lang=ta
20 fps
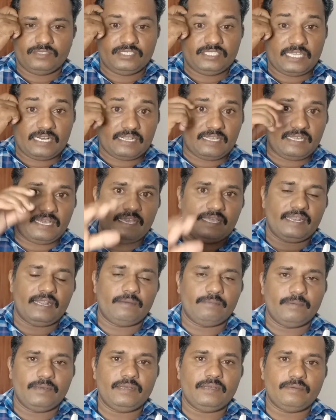ஜர்க்
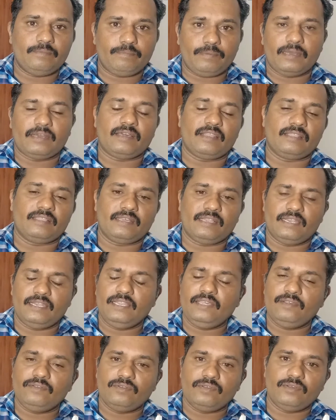ஆயிராமல்
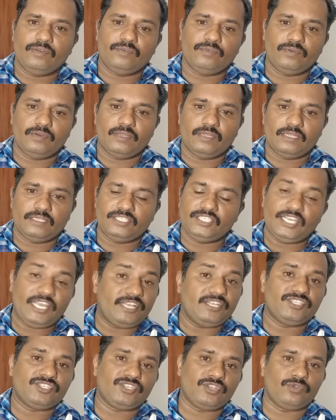பார்க்குறதுக்காண்டி
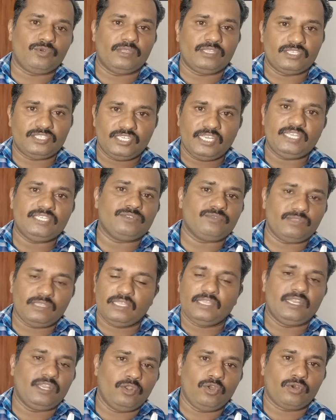செயின்ஸ் இருக்கும் அந்த செயின்ஸ்
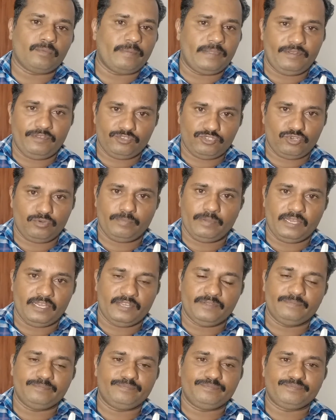வந்து அதில் லாக் பண்ணி
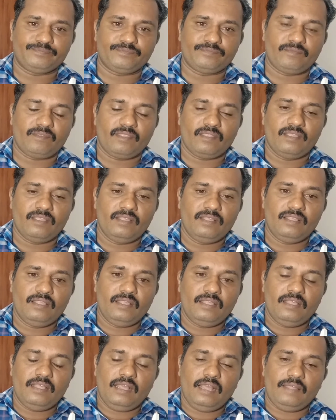வச்சுருப்பாங்க
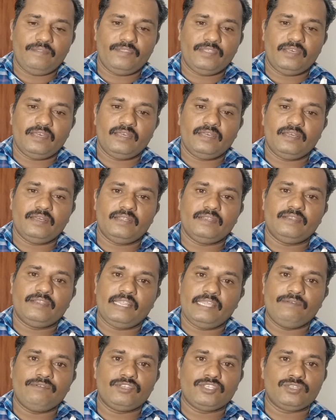அந்த
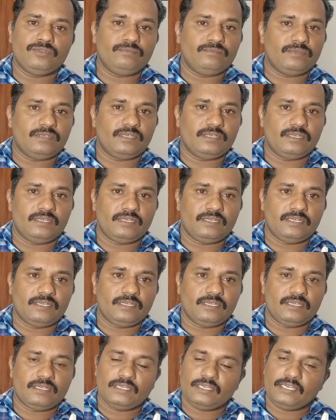டிரைவர்ஸும்
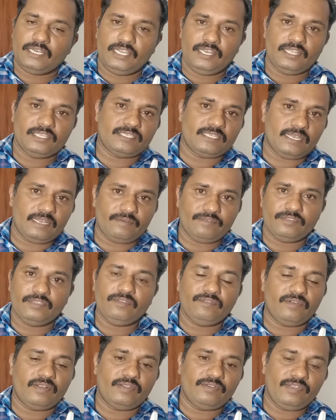கிளீனர்ஸ் எல்லாம்
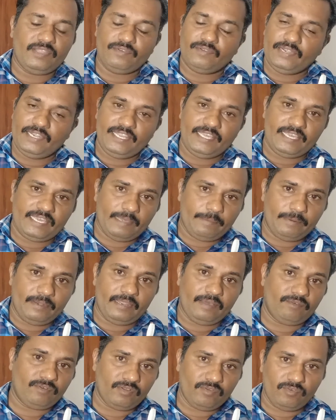வந்து வண்டி வண்டி
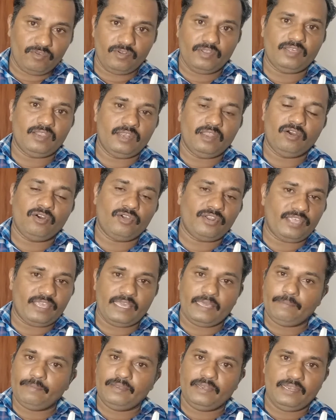கேபின் அவங்களோட லாரி
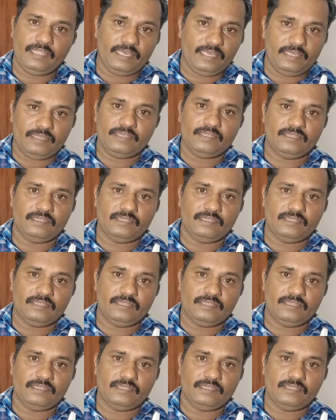கேபிள்லேயே